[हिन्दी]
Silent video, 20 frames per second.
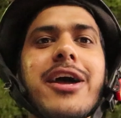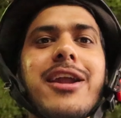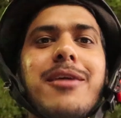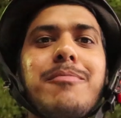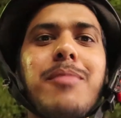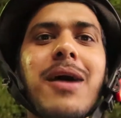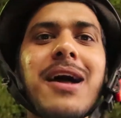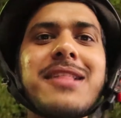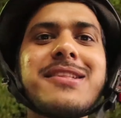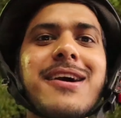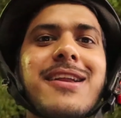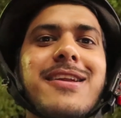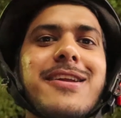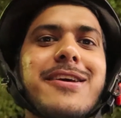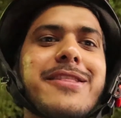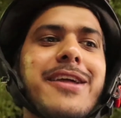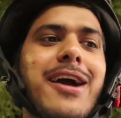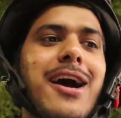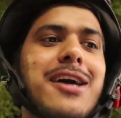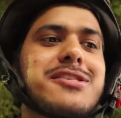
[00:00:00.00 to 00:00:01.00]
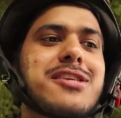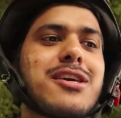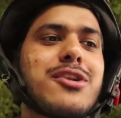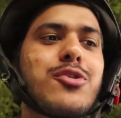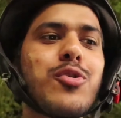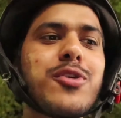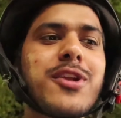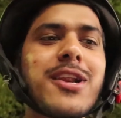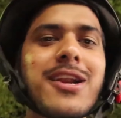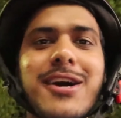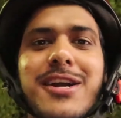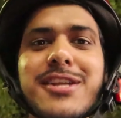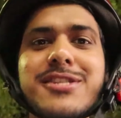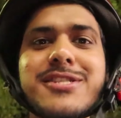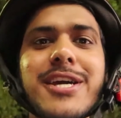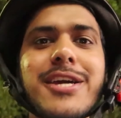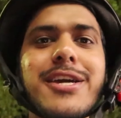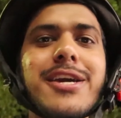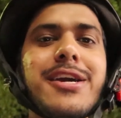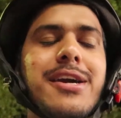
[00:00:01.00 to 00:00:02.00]
तो यार अब बात कर लेते हैं आज के टोटल
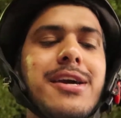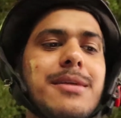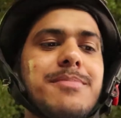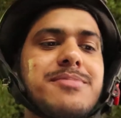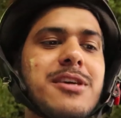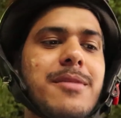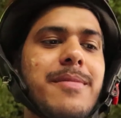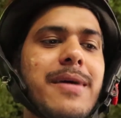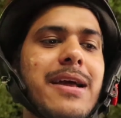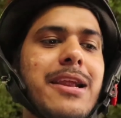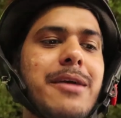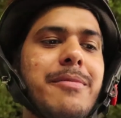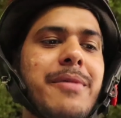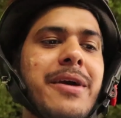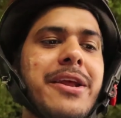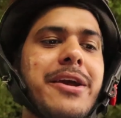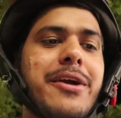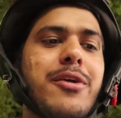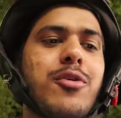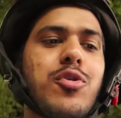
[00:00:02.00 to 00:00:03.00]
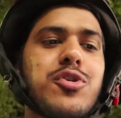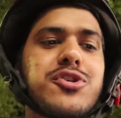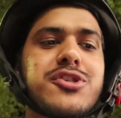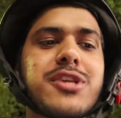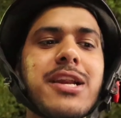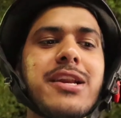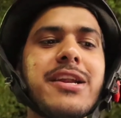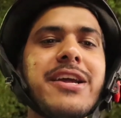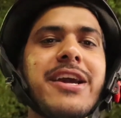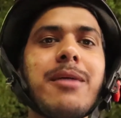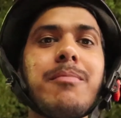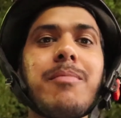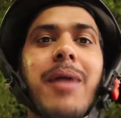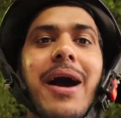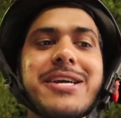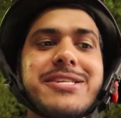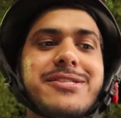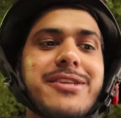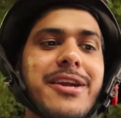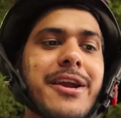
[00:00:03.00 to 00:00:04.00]
खर्चे की सबसे पहले मैंने हॉस्टल लिया
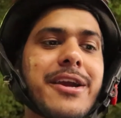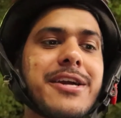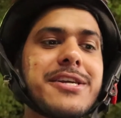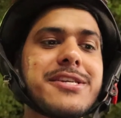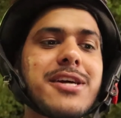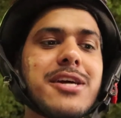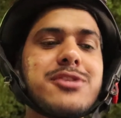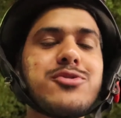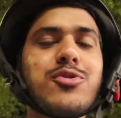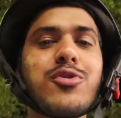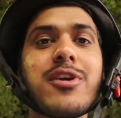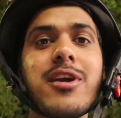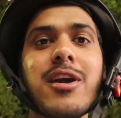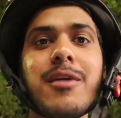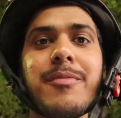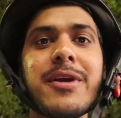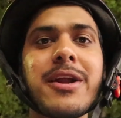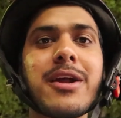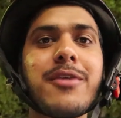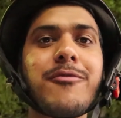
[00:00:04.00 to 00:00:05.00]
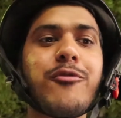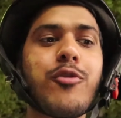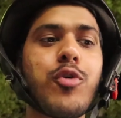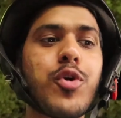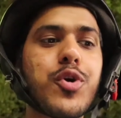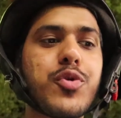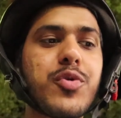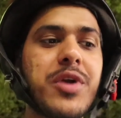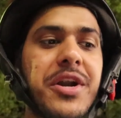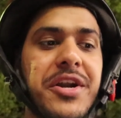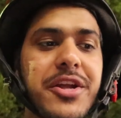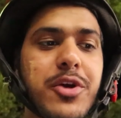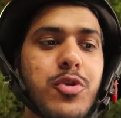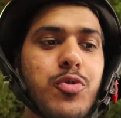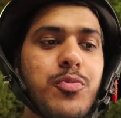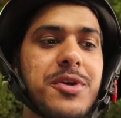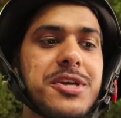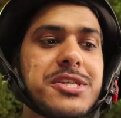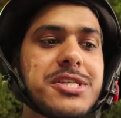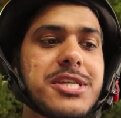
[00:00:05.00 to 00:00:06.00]
बाईस रिंगेट्स का जो कि पड़ा फोर ट्वेंटी
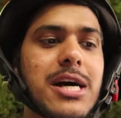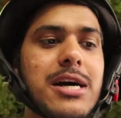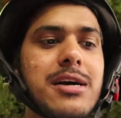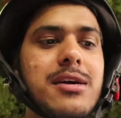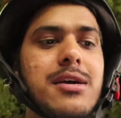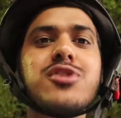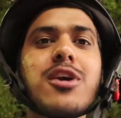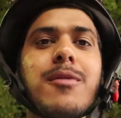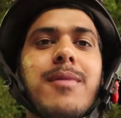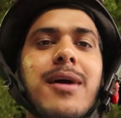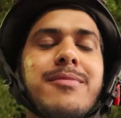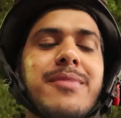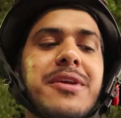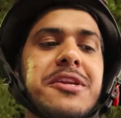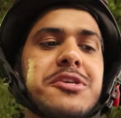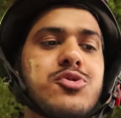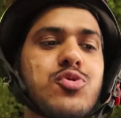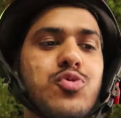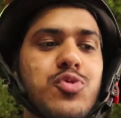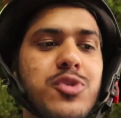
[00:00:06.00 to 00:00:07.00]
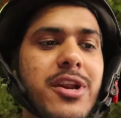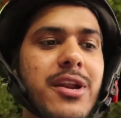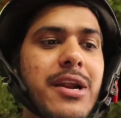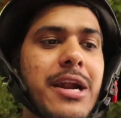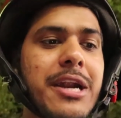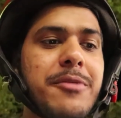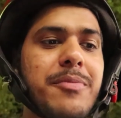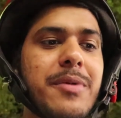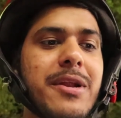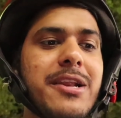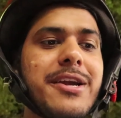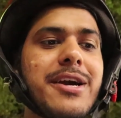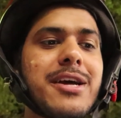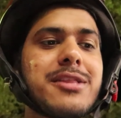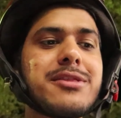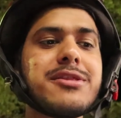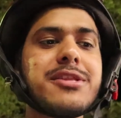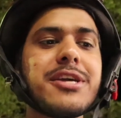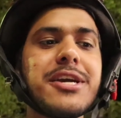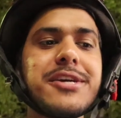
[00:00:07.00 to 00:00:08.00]
रुपीज़ का उसके बाद मैंने स्कूटर रेंट पे
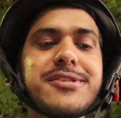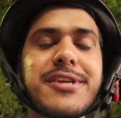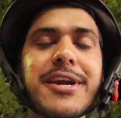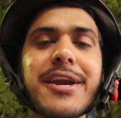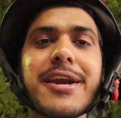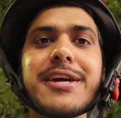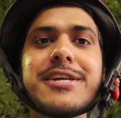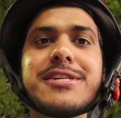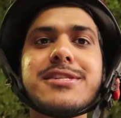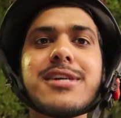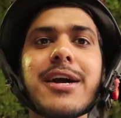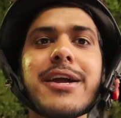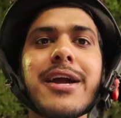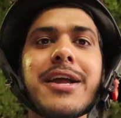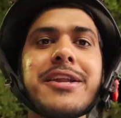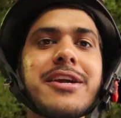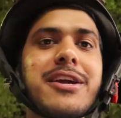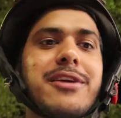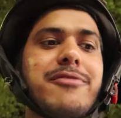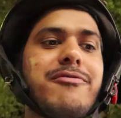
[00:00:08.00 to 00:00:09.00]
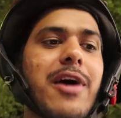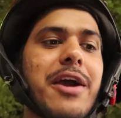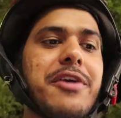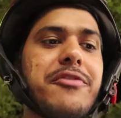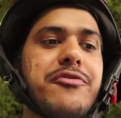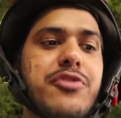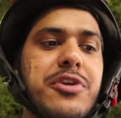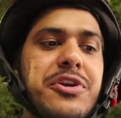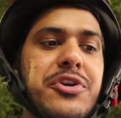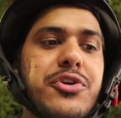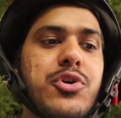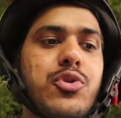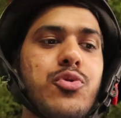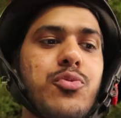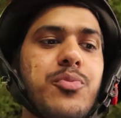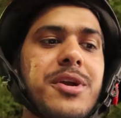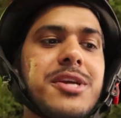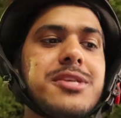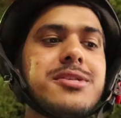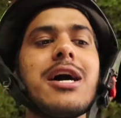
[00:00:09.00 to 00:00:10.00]
लिया तीस रिंगेट्स का यानी कि फाइव ट्वेंटी
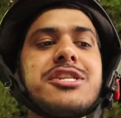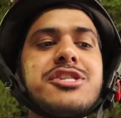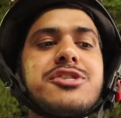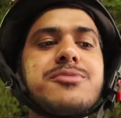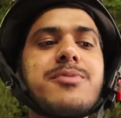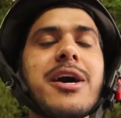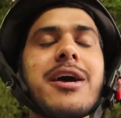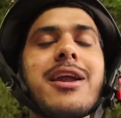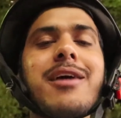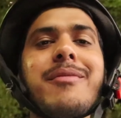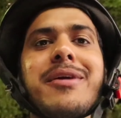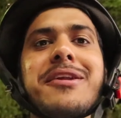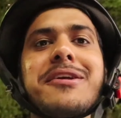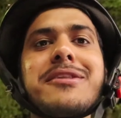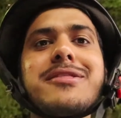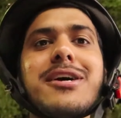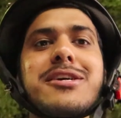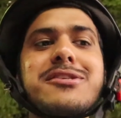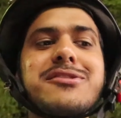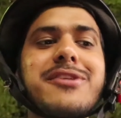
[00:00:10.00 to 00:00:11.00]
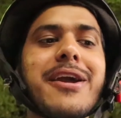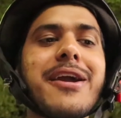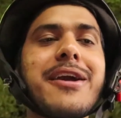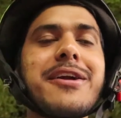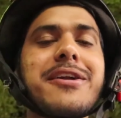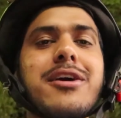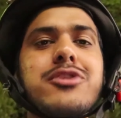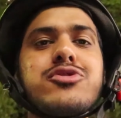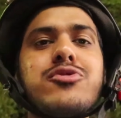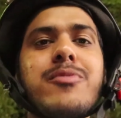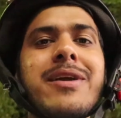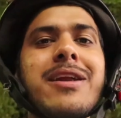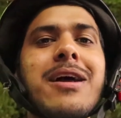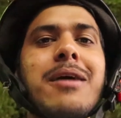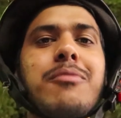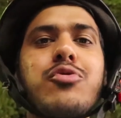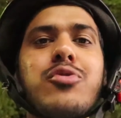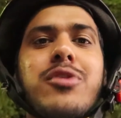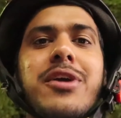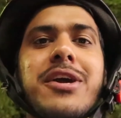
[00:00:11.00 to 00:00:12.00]
रुपीज़ लंच करा मैंने दस रिंगेट का जो मैंने
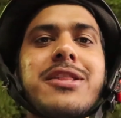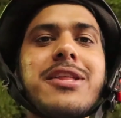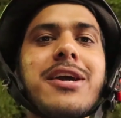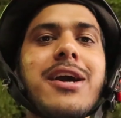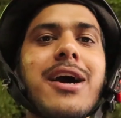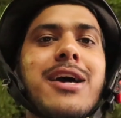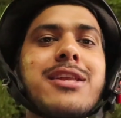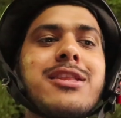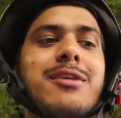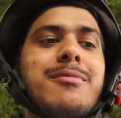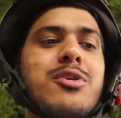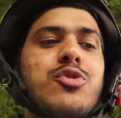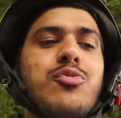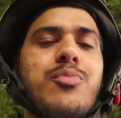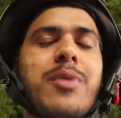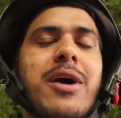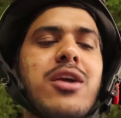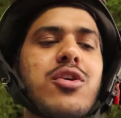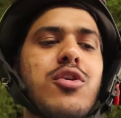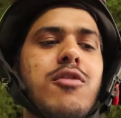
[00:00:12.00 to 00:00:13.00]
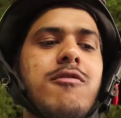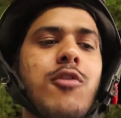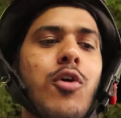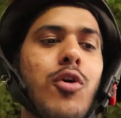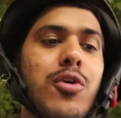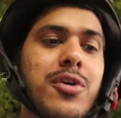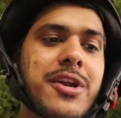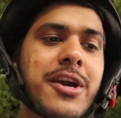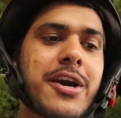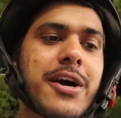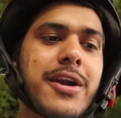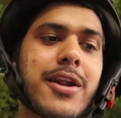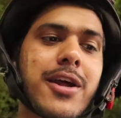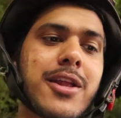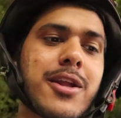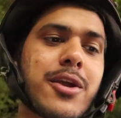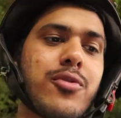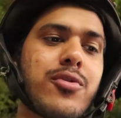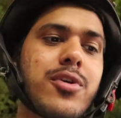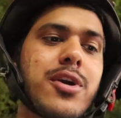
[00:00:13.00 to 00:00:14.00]
आपको नहीं दिखाया था मैं दोपहर को व्लॉग नहीं कर
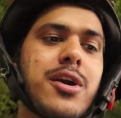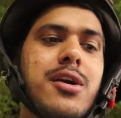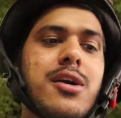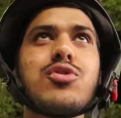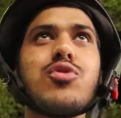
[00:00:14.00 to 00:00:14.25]
रहा था क्योंकि